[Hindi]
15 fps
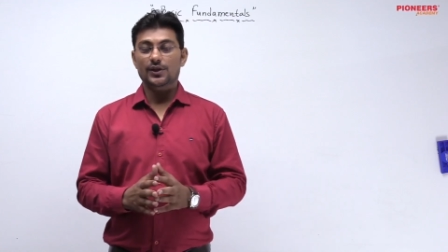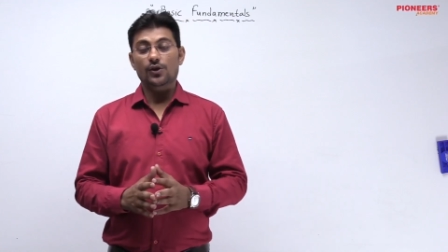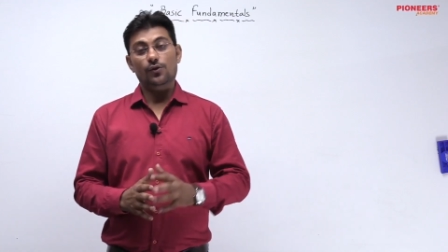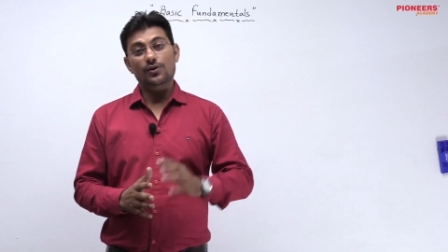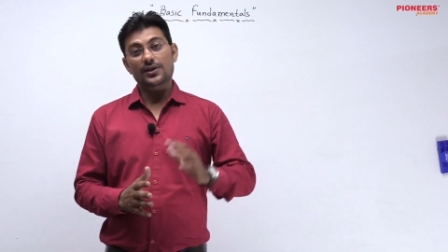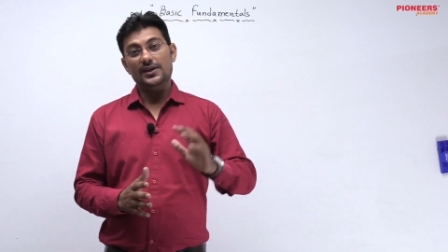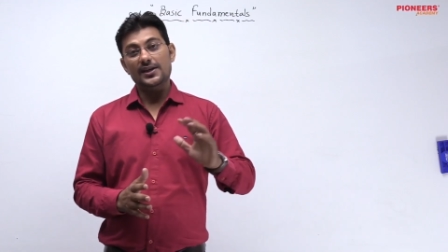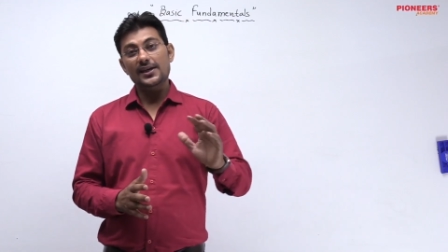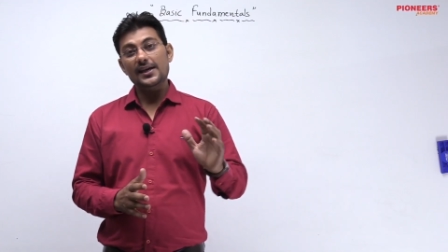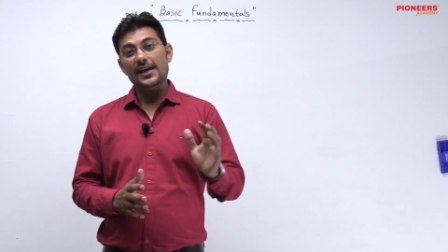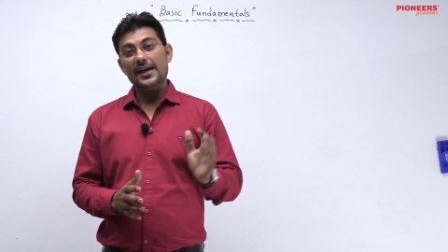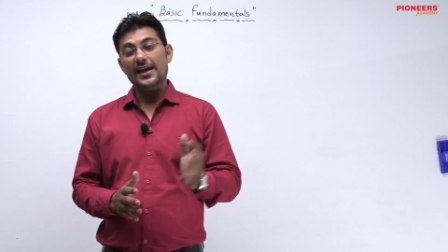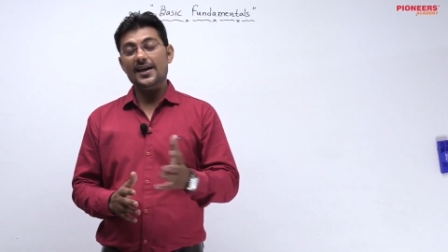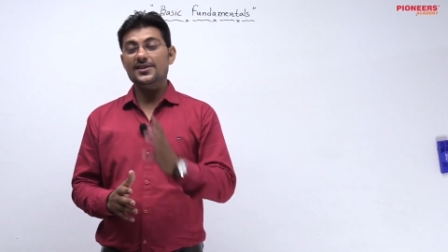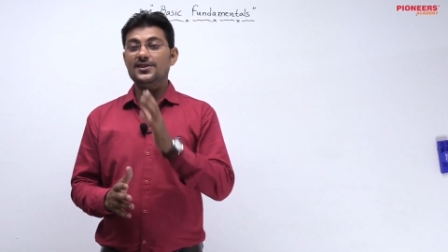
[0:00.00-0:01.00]
उनकी
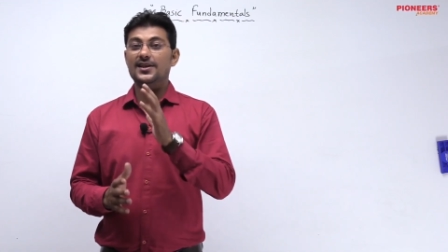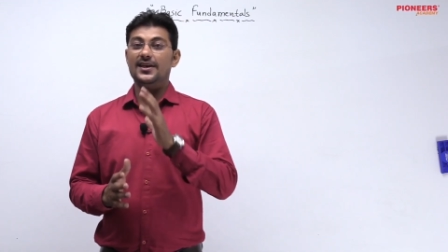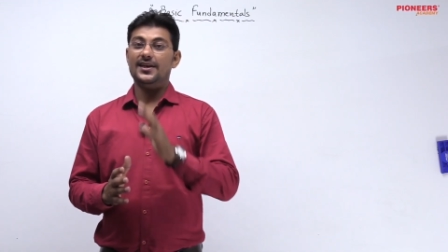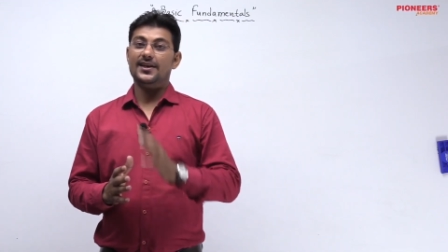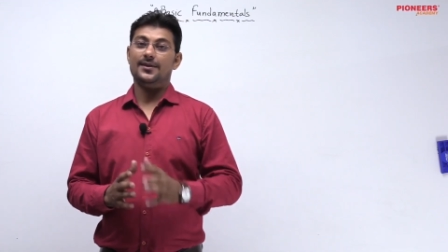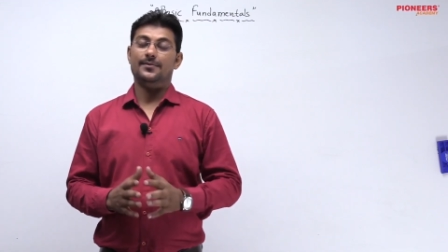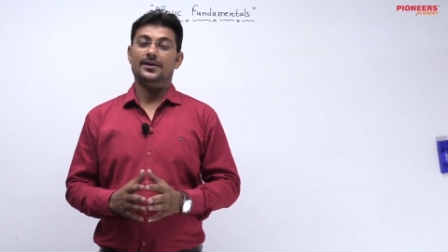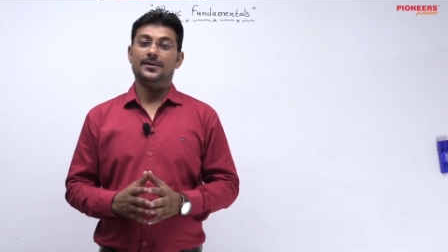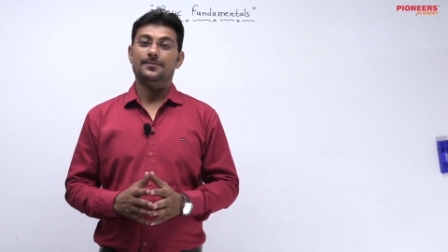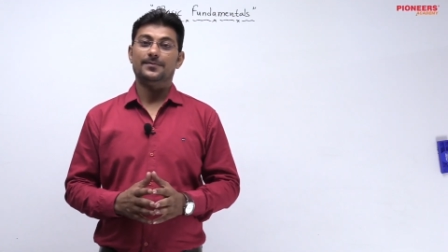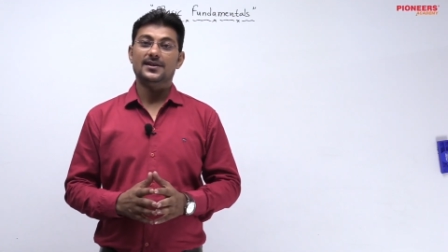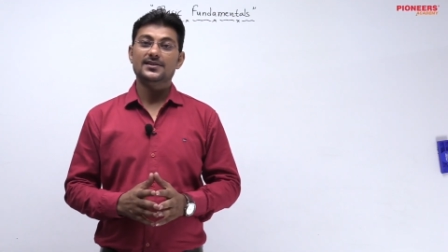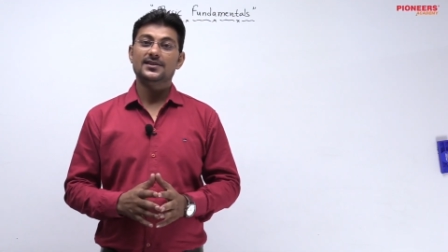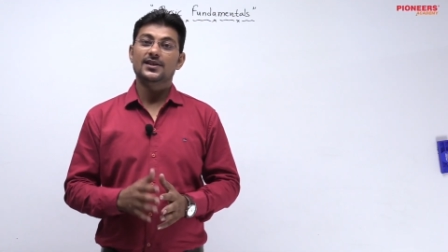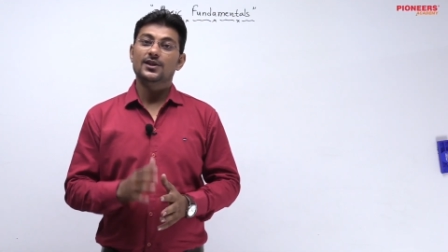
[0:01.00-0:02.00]
एज है हमारे
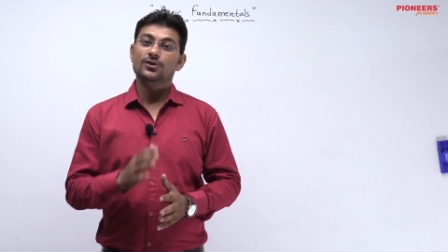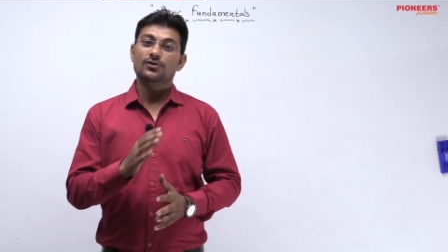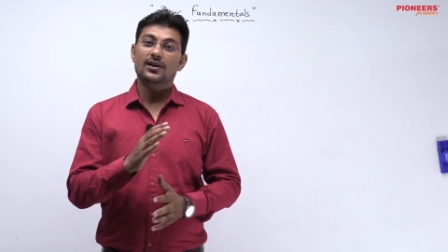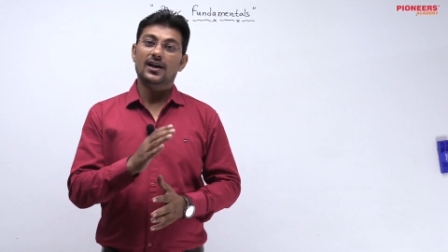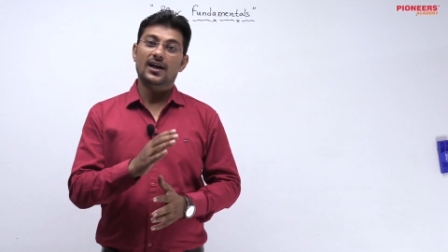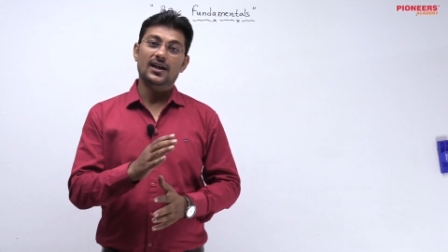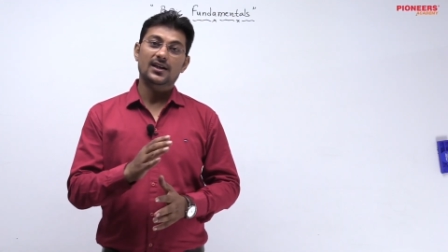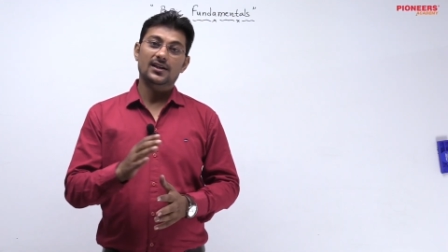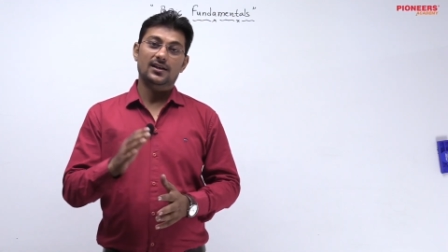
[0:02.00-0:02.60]
पास तो हर